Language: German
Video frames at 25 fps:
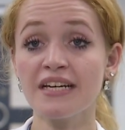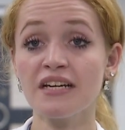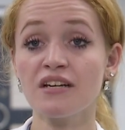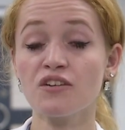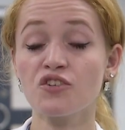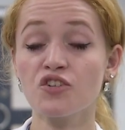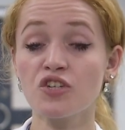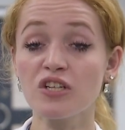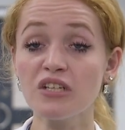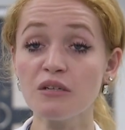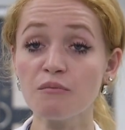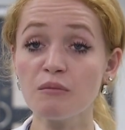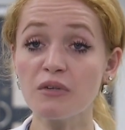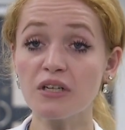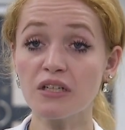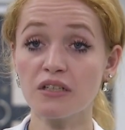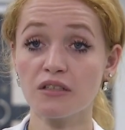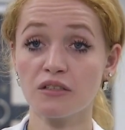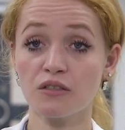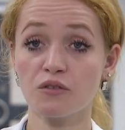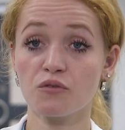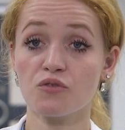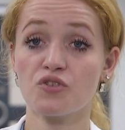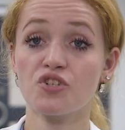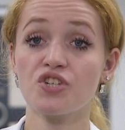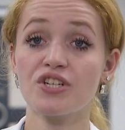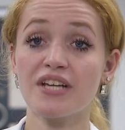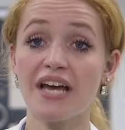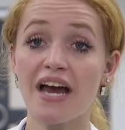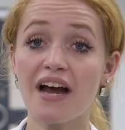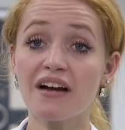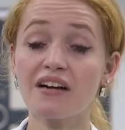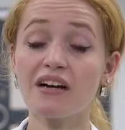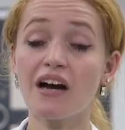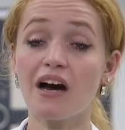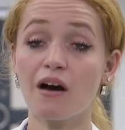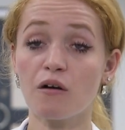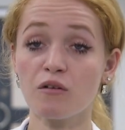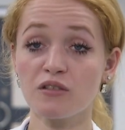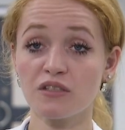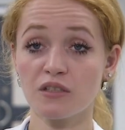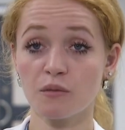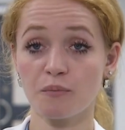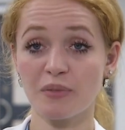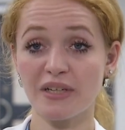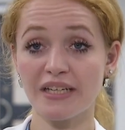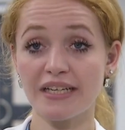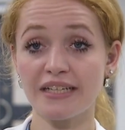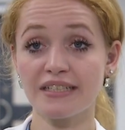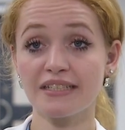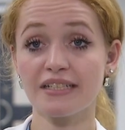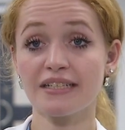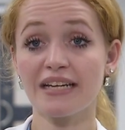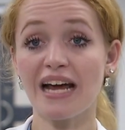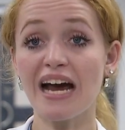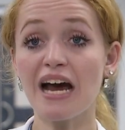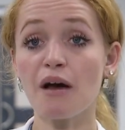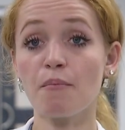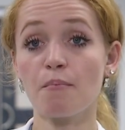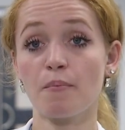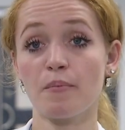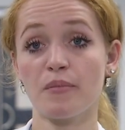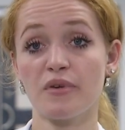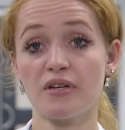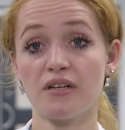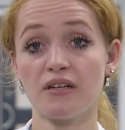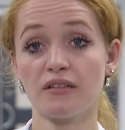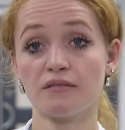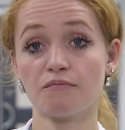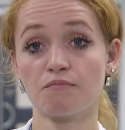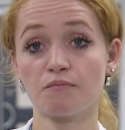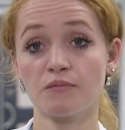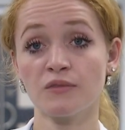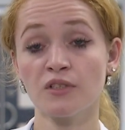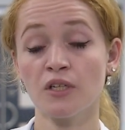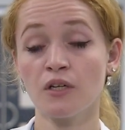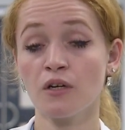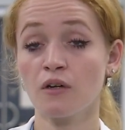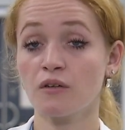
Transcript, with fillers: schlimmere und stärker ausgeprägte Narben bilden.